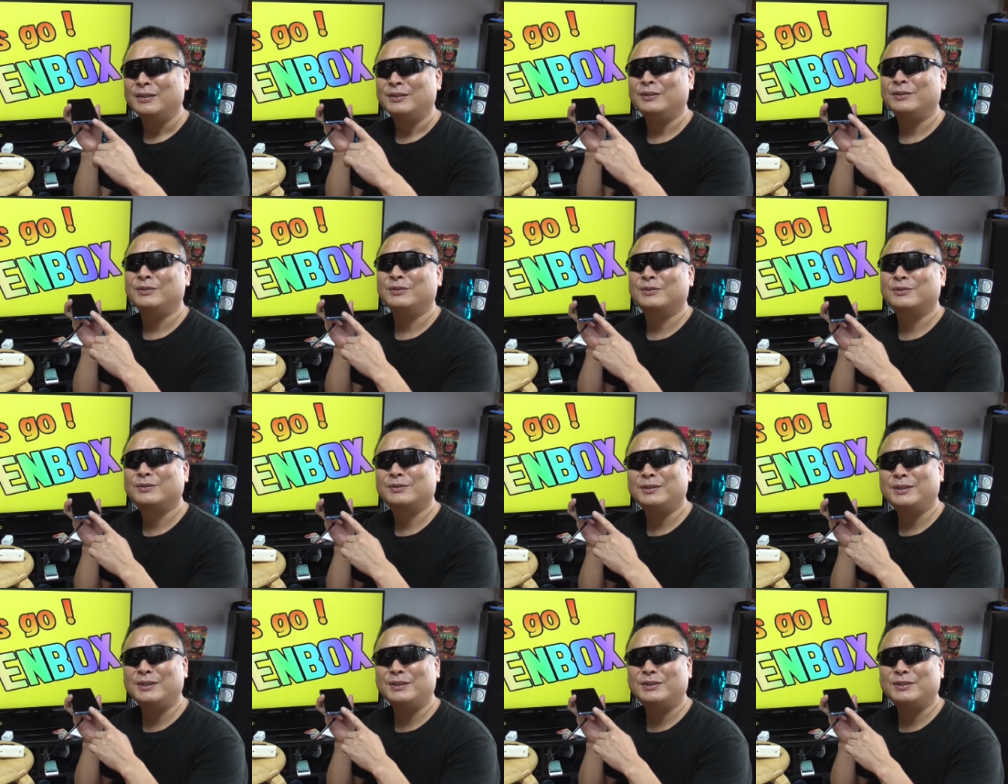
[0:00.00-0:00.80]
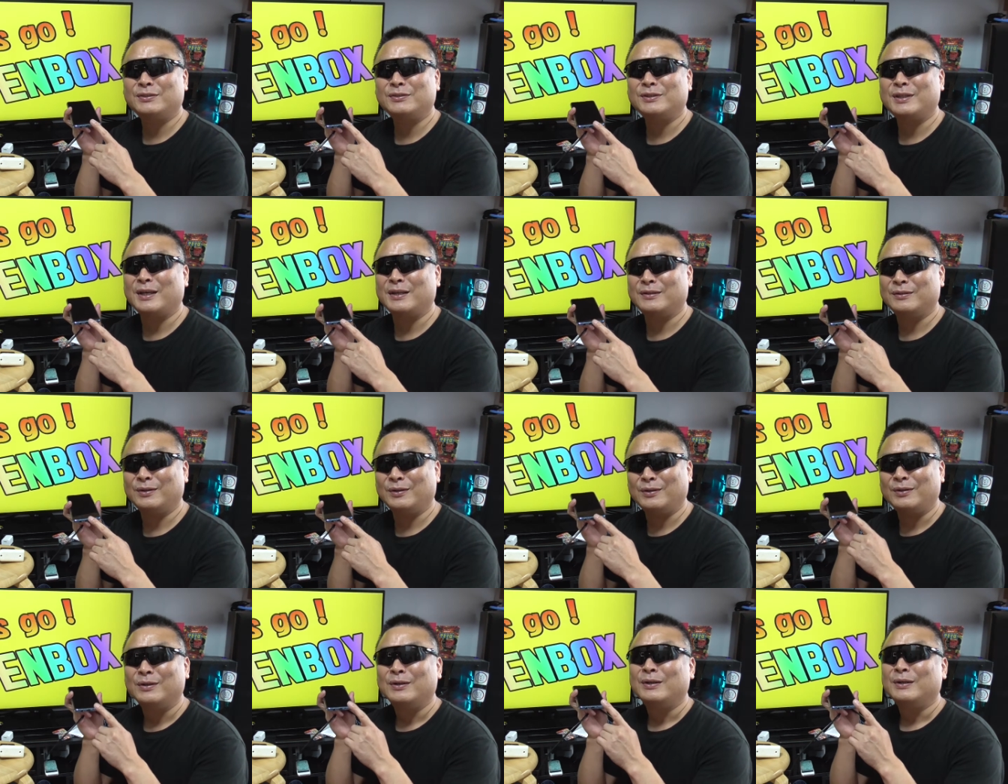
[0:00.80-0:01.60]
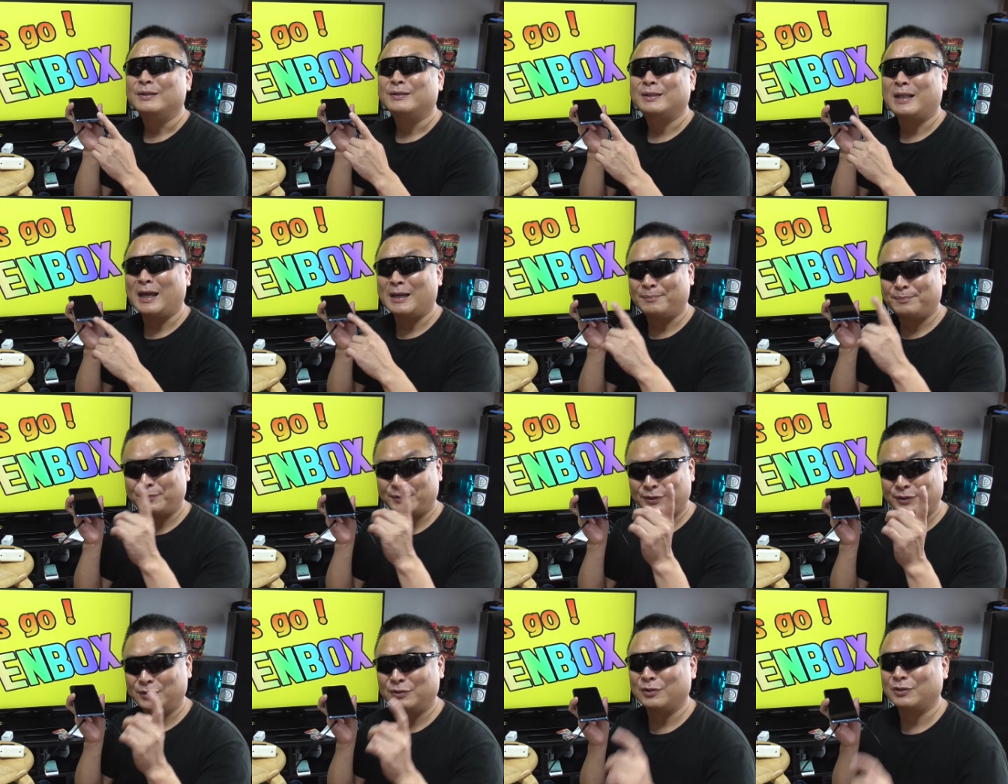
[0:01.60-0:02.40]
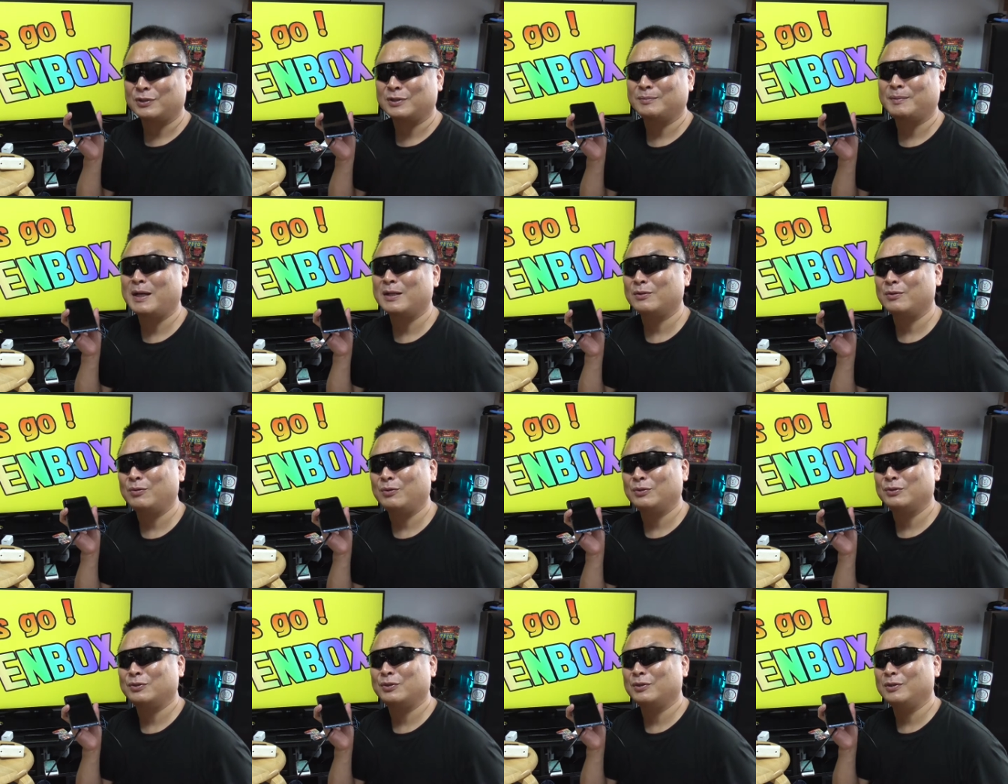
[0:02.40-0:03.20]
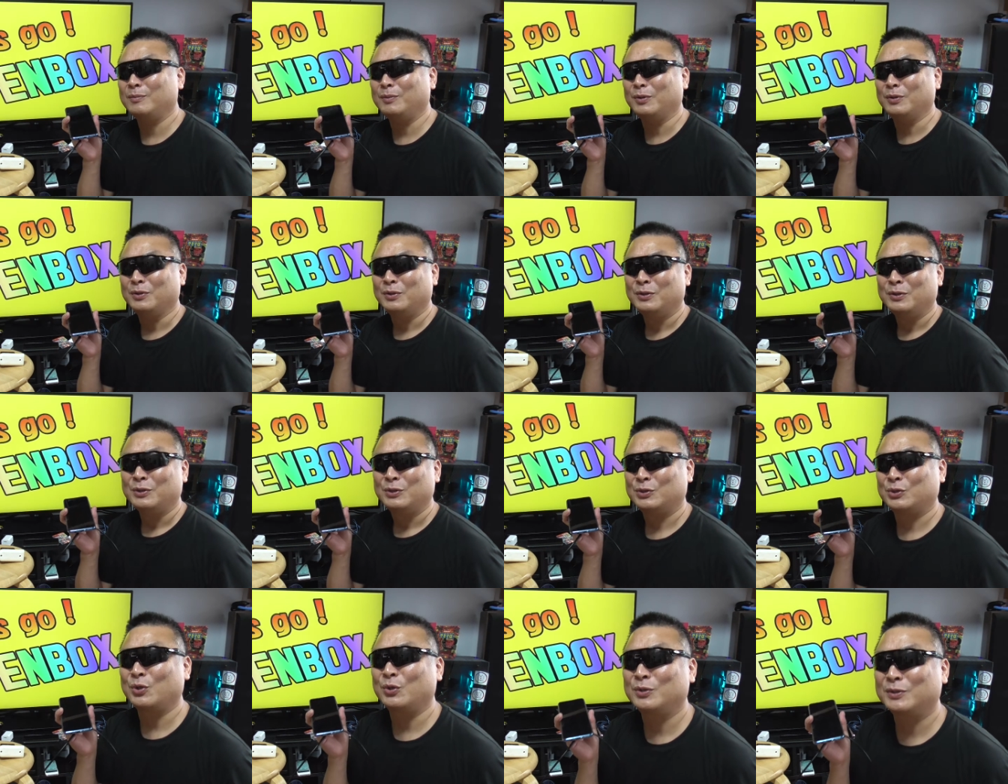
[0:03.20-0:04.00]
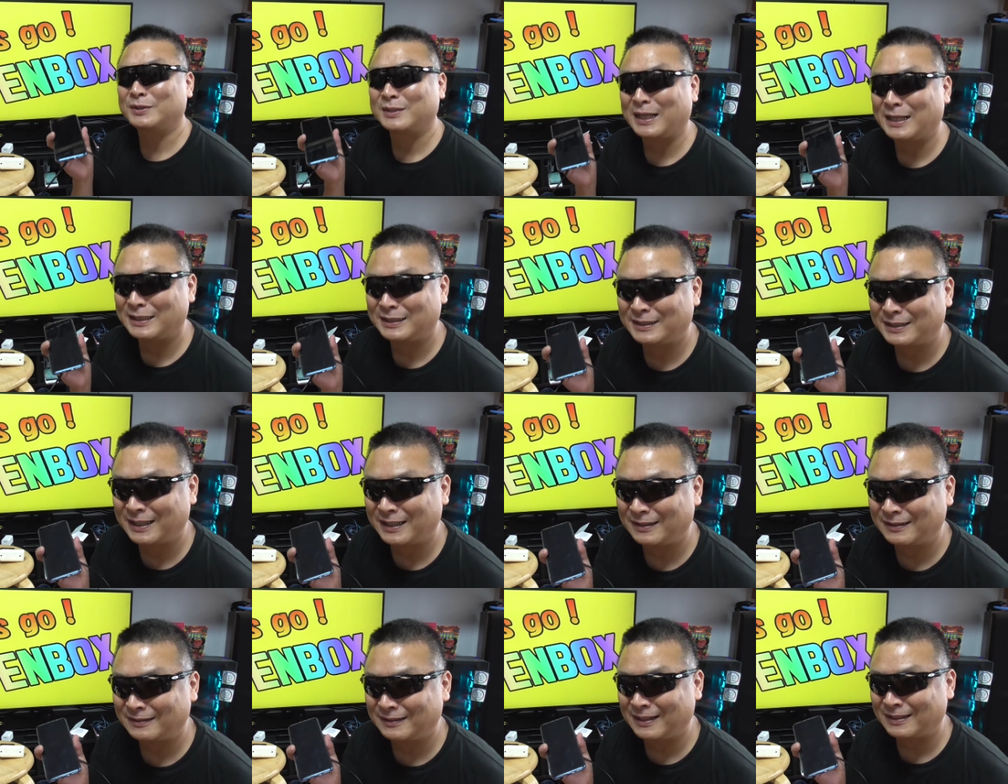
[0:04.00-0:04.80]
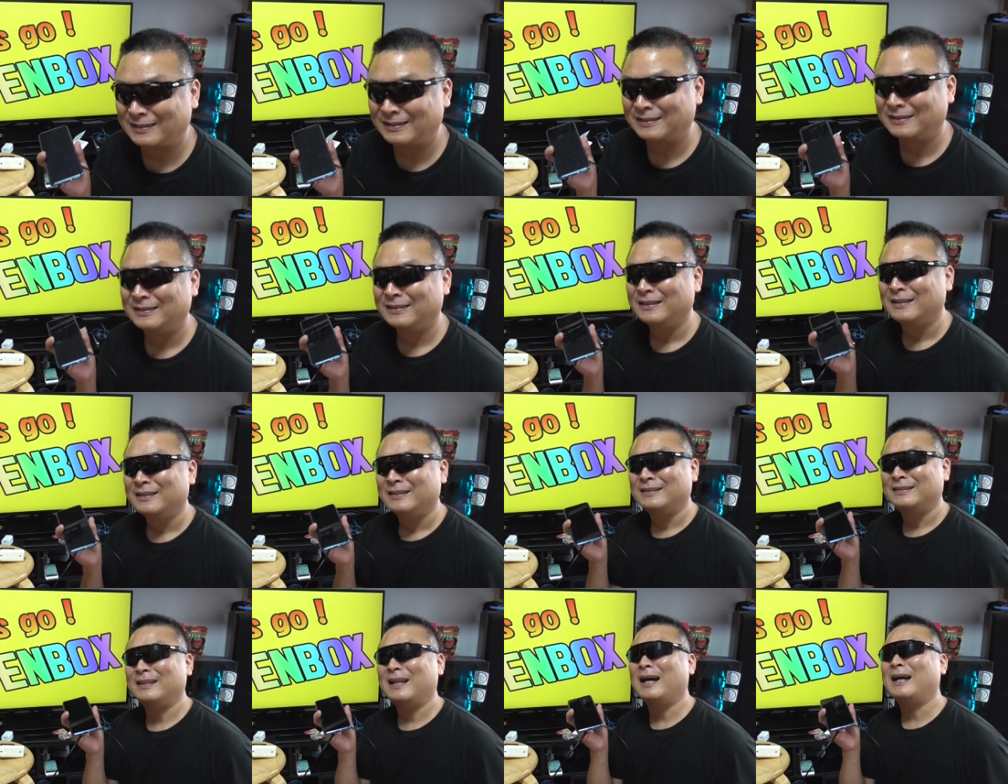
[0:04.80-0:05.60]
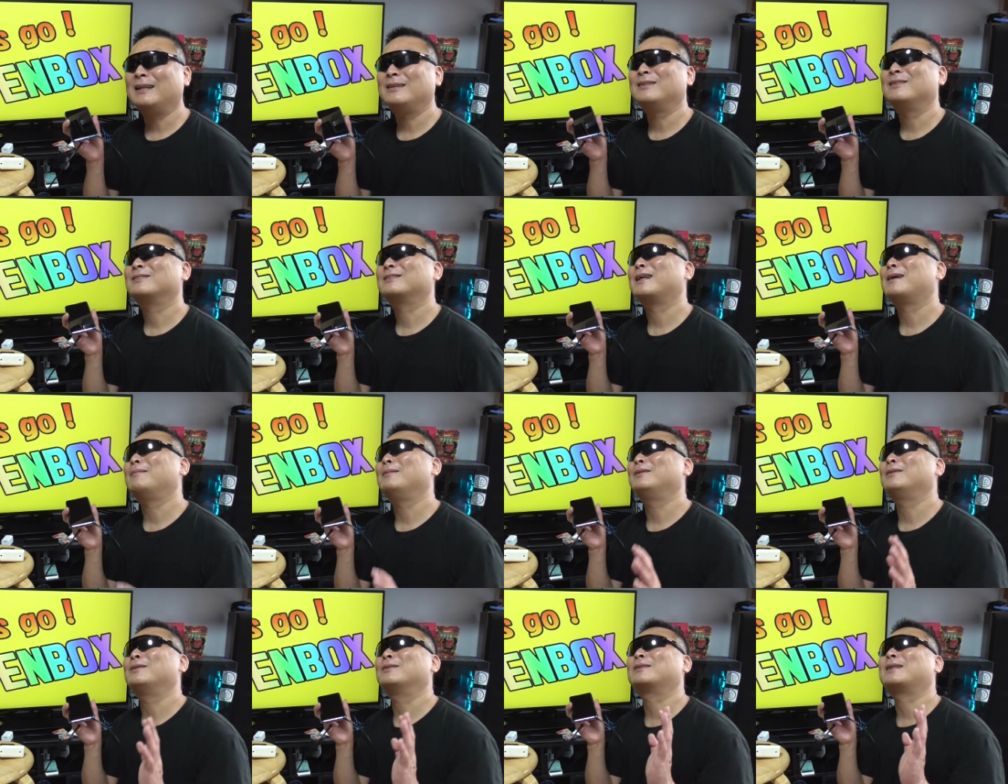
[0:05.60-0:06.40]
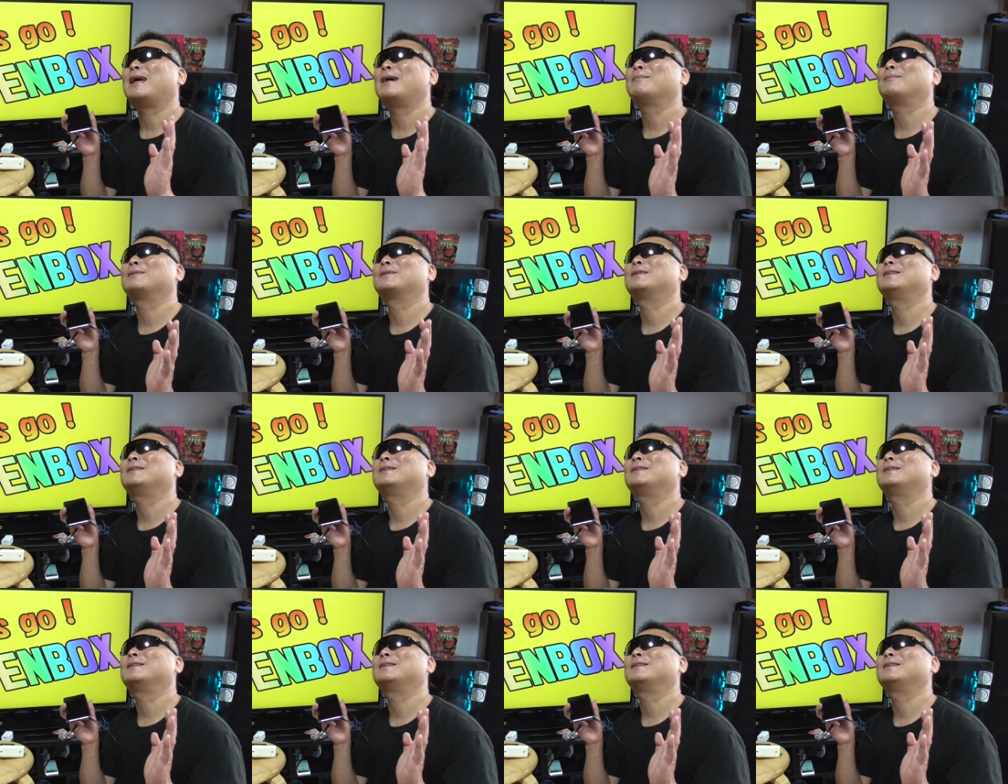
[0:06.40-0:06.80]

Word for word: ゆっくり充電のタイプ C のスマートフォンというのも存在しているんです何のためのタイプ